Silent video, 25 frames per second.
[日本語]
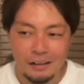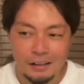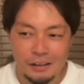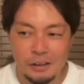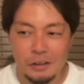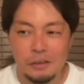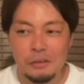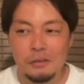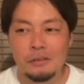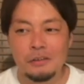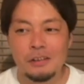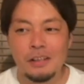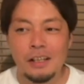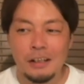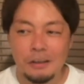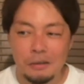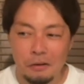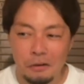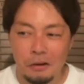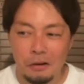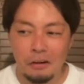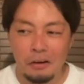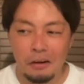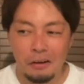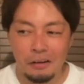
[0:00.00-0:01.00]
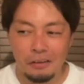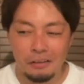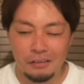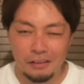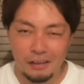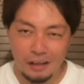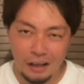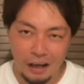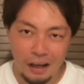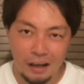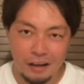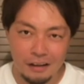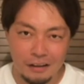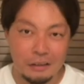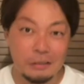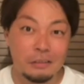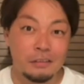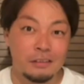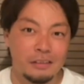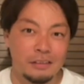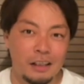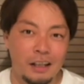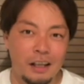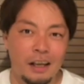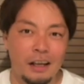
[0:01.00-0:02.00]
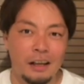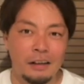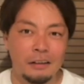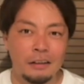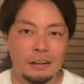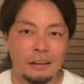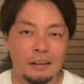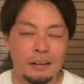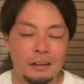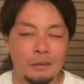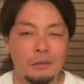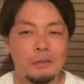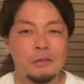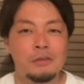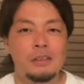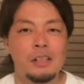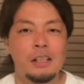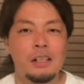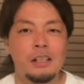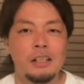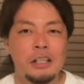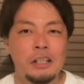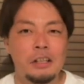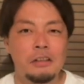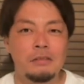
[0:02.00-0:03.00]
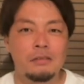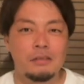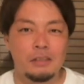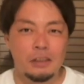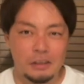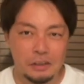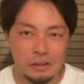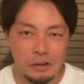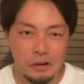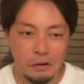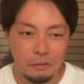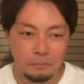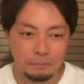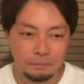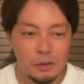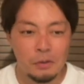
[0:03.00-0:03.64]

一緒に温泉行こうよって言って、温泉に行くんですよ。